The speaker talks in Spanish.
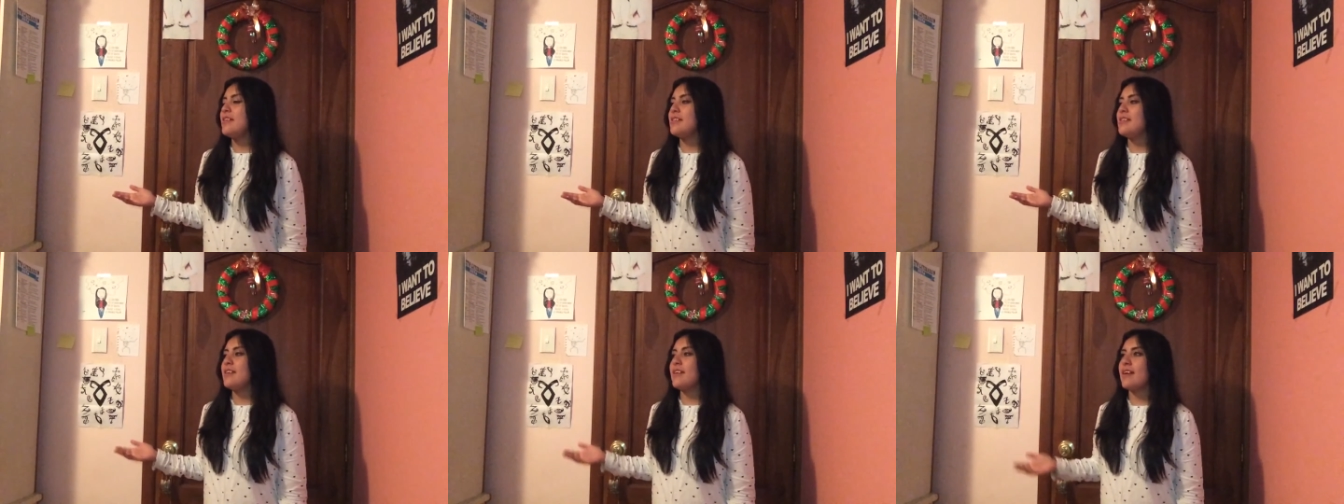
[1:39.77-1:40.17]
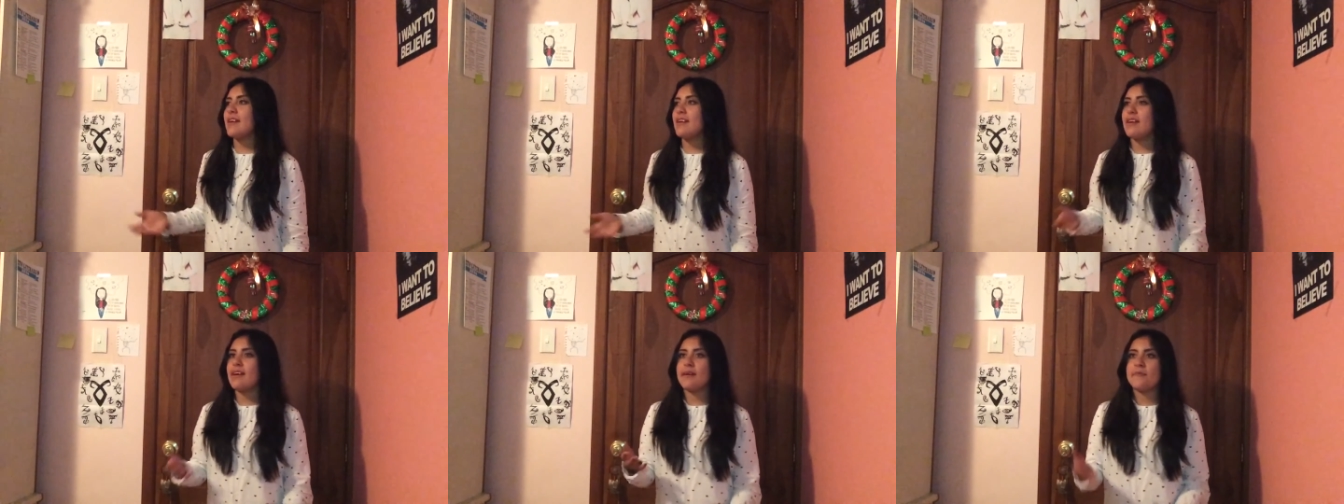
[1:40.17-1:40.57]
decía que
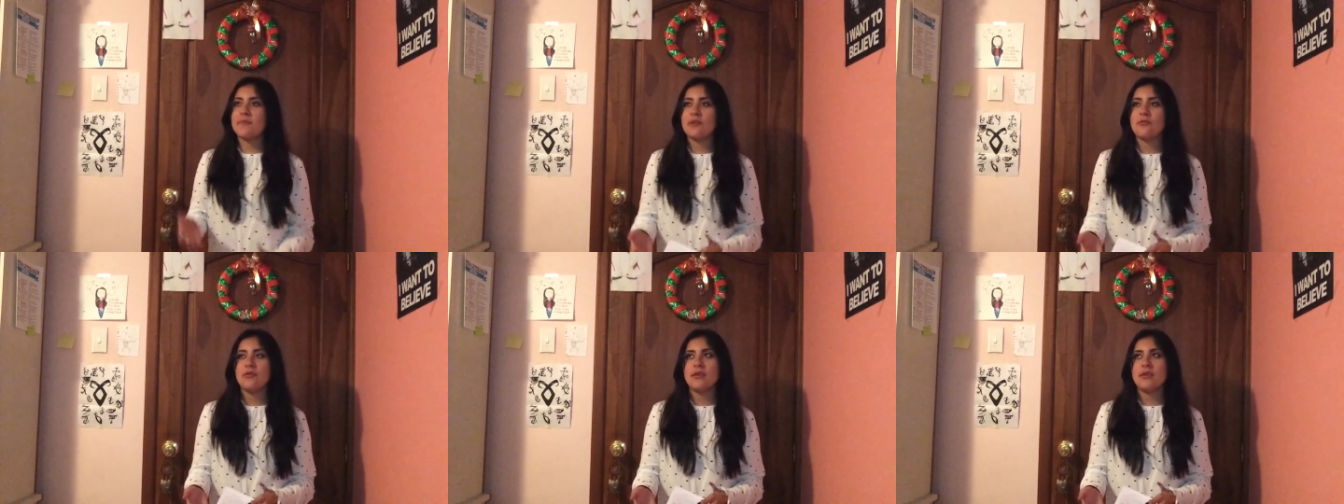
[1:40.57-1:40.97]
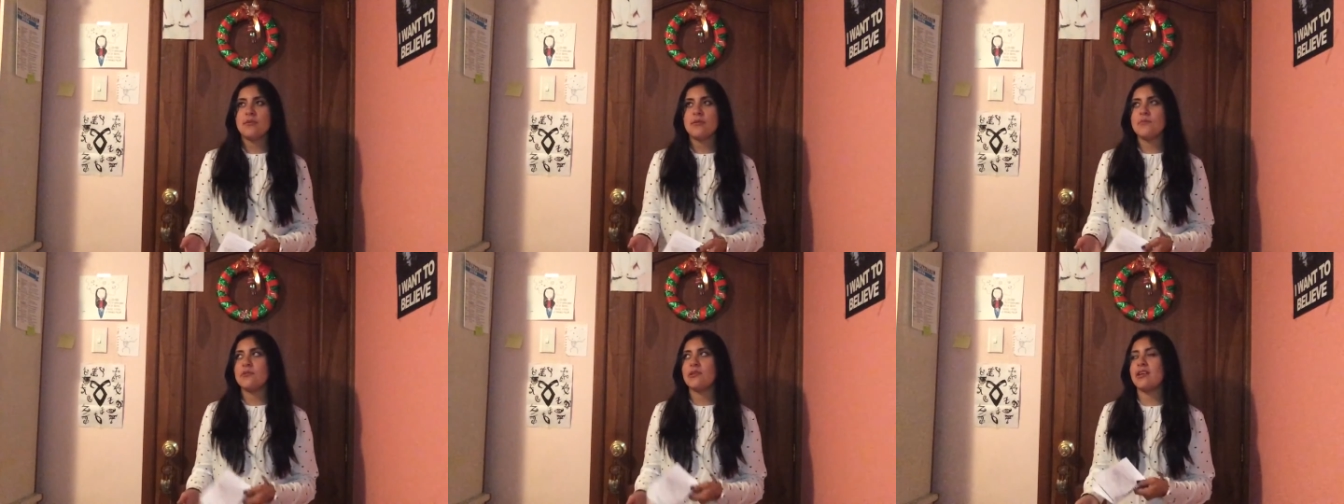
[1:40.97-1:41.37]
quería cambiar un
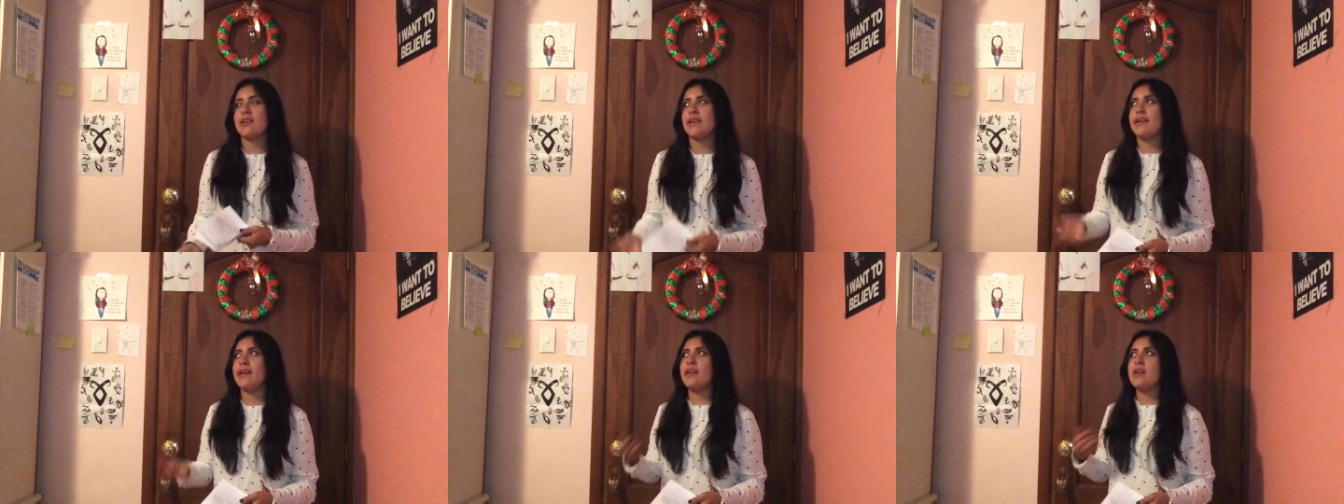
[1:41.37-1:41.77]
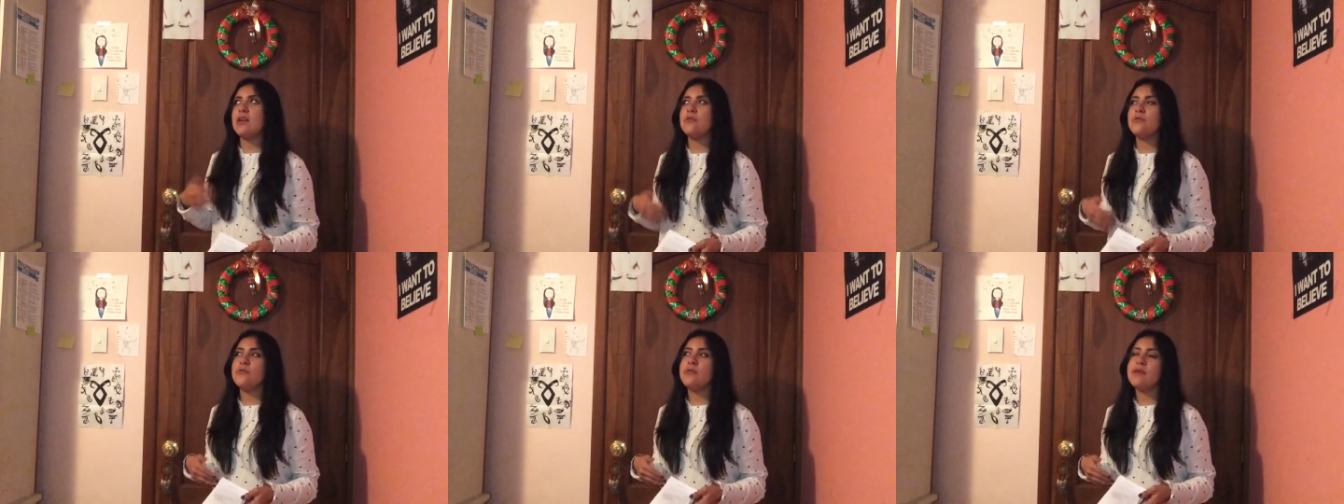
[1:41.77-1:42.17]
libro porque le
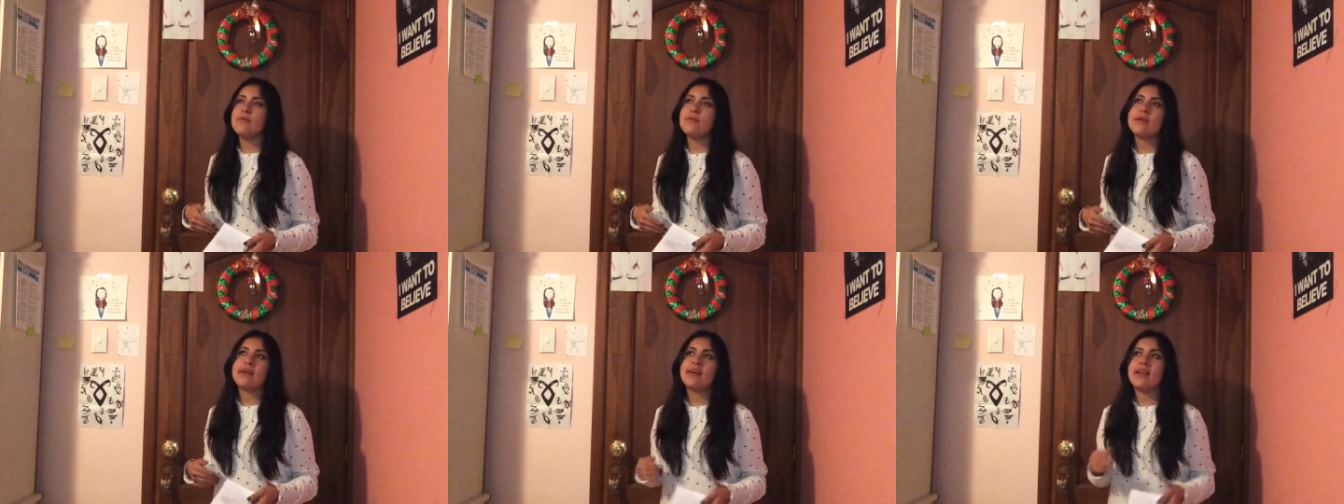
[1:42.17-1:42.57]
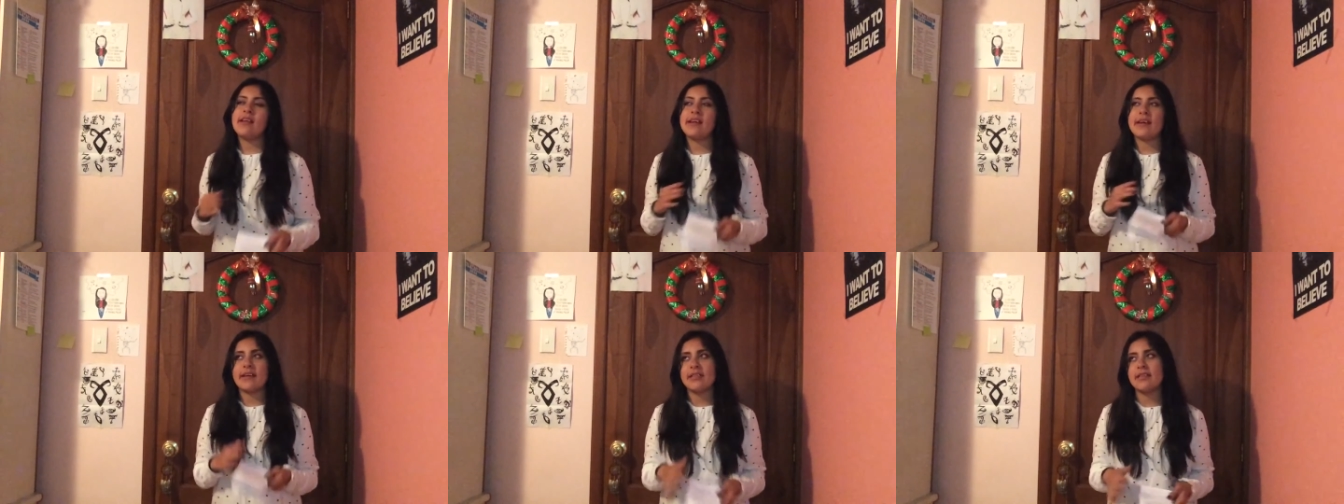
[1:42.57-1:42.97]
regalaron un libro que le
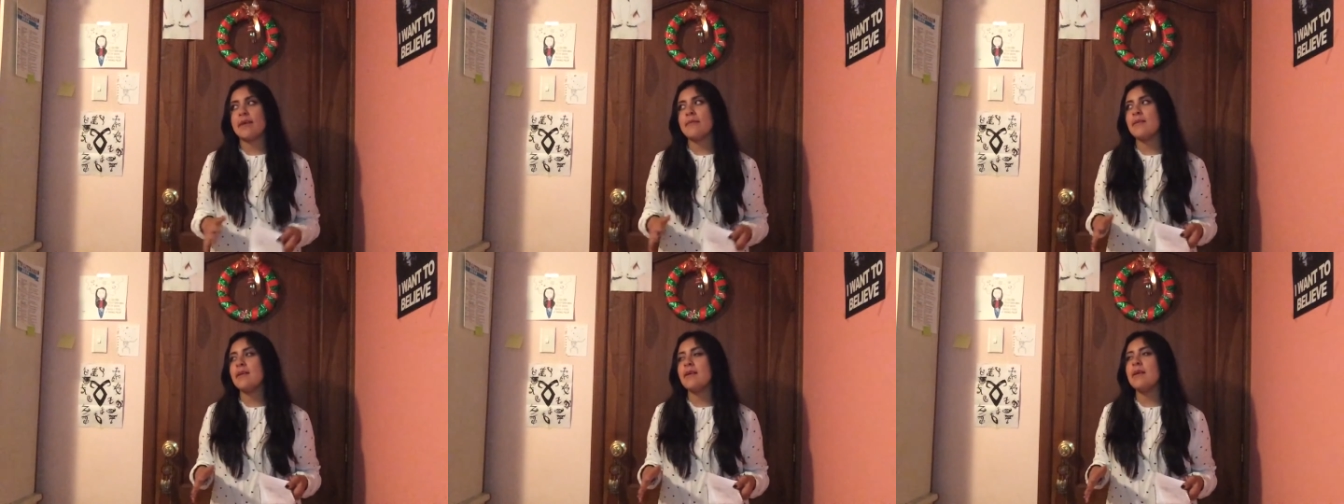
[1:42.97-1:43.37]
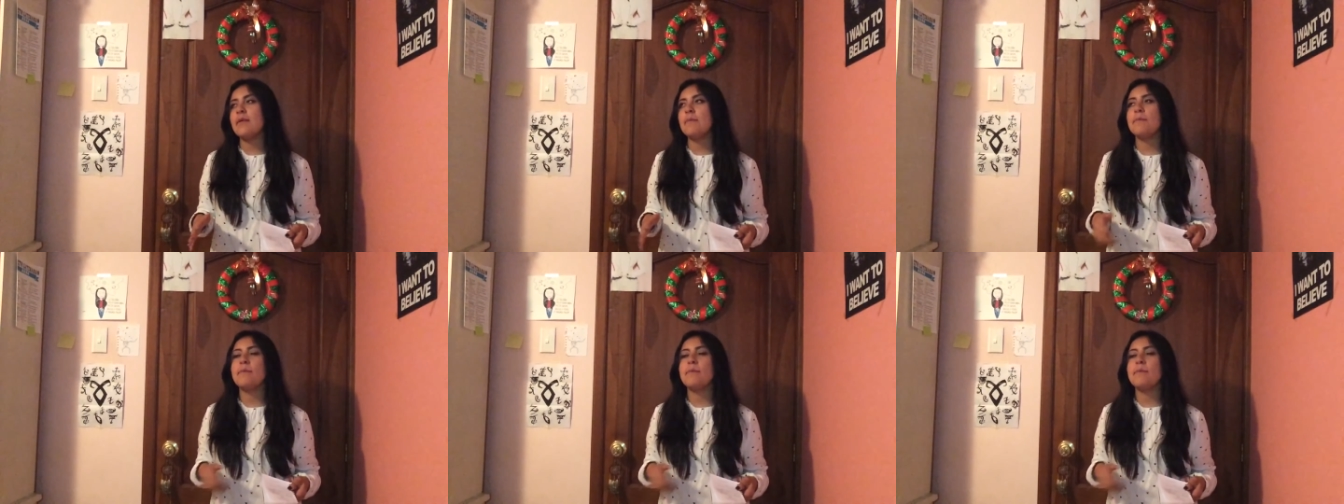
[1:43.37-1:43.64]
encantaba leer,